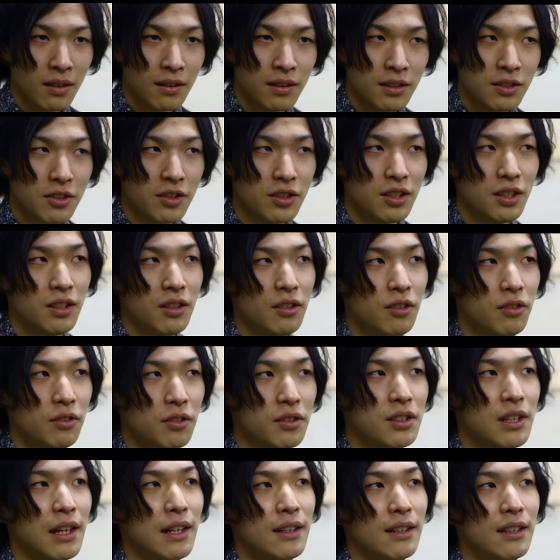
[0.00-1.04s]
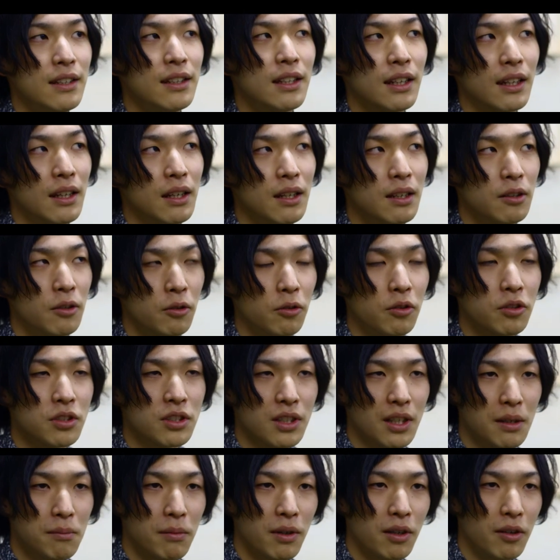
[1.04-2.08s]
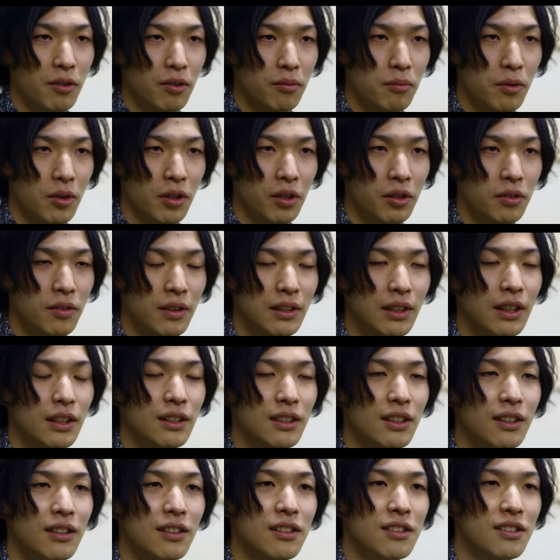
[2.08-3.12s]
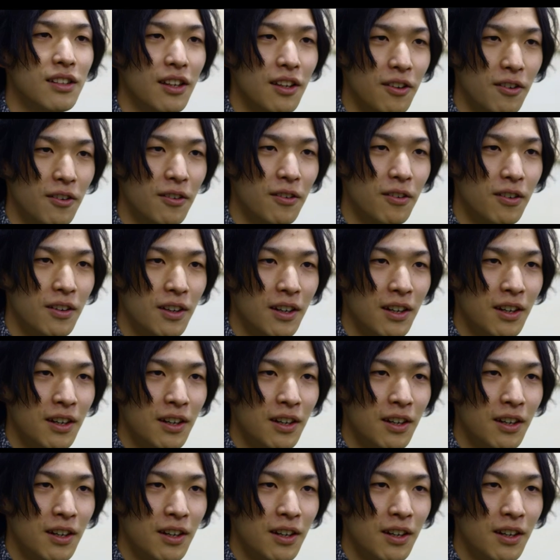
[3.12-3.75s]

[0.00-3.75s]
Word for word: 主人公の3人だけ残して今の森の輪になったんですけど